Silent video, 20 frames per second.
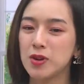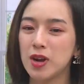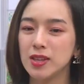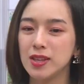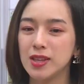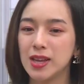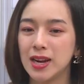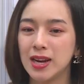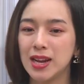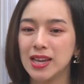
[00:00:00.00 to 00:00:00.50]
đó
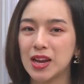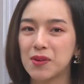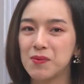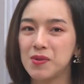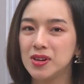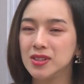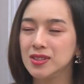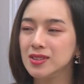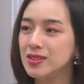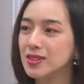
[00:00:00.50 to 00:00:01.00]
thì anh lấy cảm
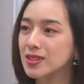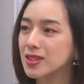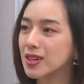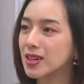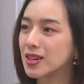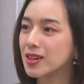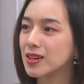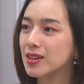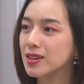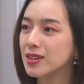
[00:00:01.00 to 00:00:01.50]
hứng
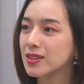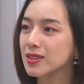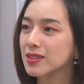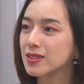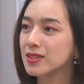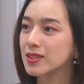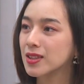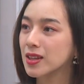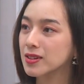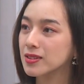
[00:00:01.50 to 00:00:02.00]

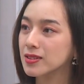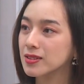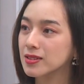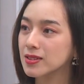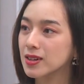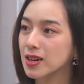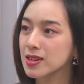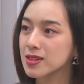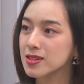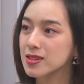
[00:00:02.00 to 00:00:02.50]
uh,
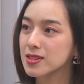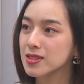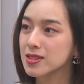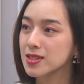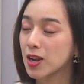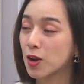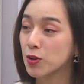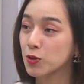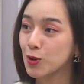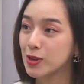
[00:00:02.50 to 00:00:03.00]
từ
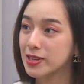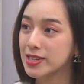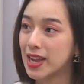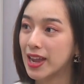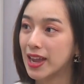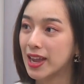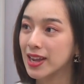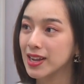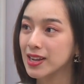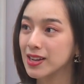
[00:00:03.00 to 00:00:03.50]
sài gòn tôi
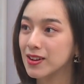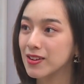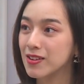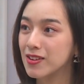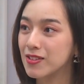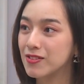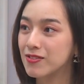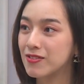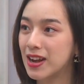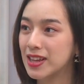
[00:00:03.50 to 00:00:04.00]
sẽ
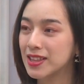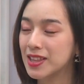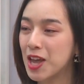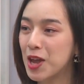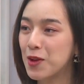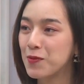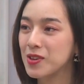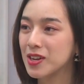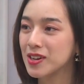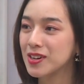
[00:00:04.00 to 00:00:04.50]
và à,
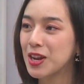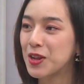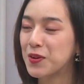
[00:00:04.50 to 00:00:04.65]
thêm những